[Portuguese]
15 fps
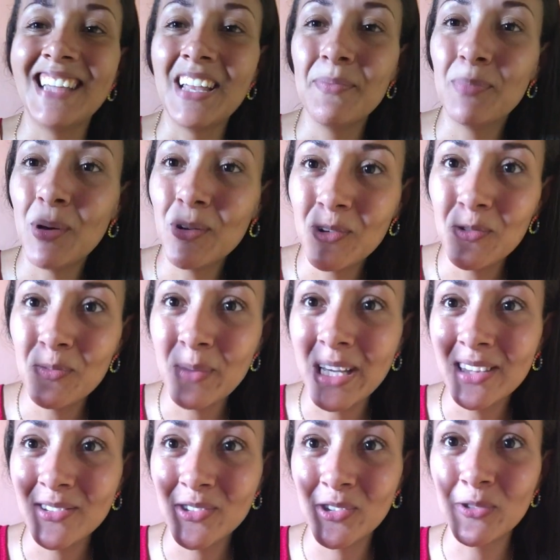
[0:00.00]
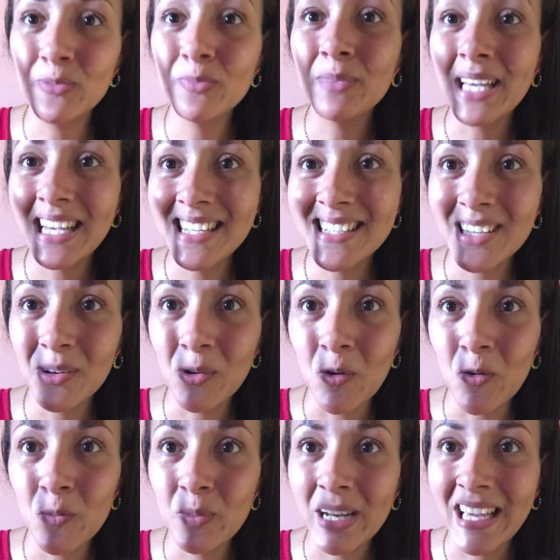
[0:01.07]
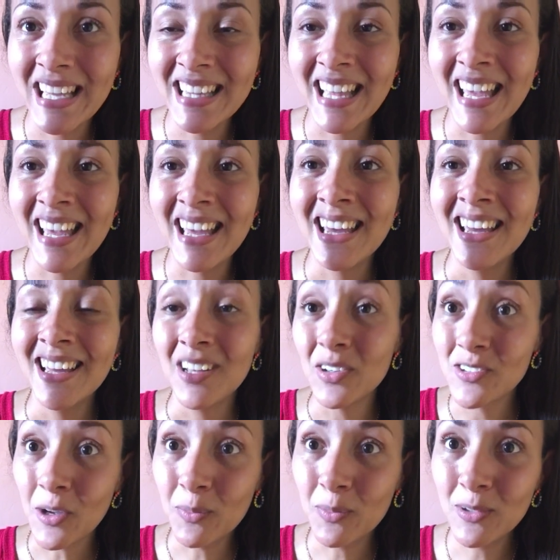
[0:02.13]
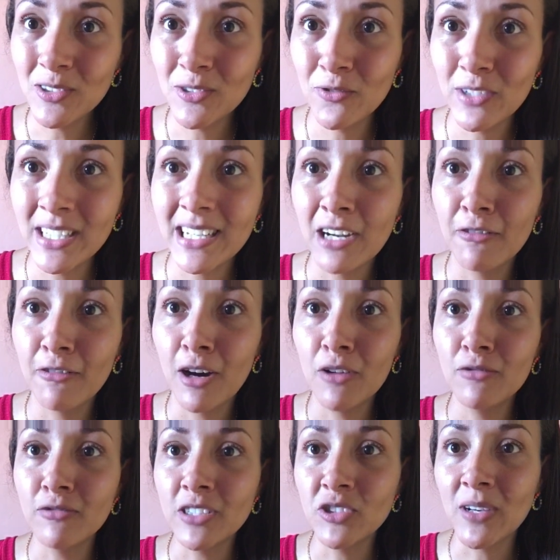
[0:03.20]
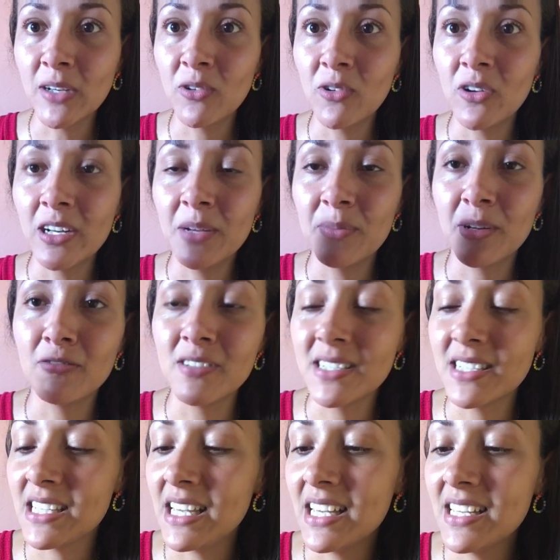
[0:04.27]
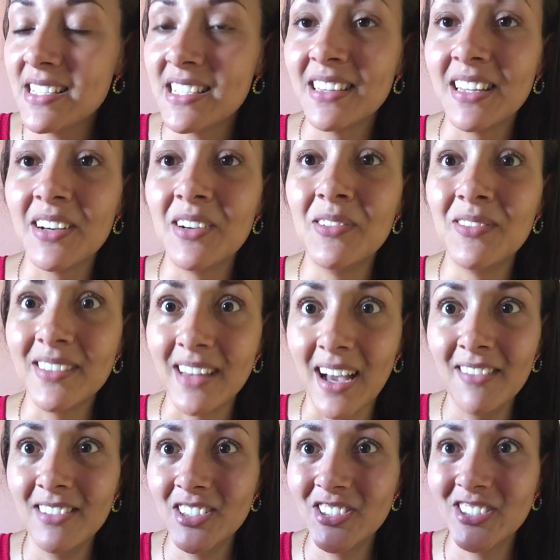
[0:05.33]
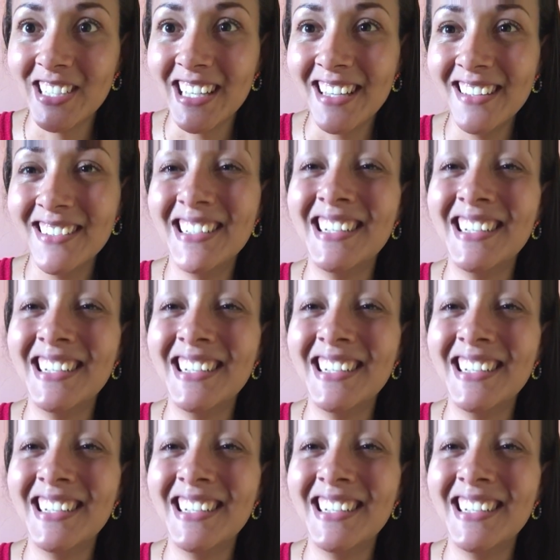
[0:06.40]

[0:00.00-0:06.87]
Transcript: Tem pouco menos de um mês que eu comprei, né? Eu só pude vir gravar o vídeo agora pra vocês, então tava cheio.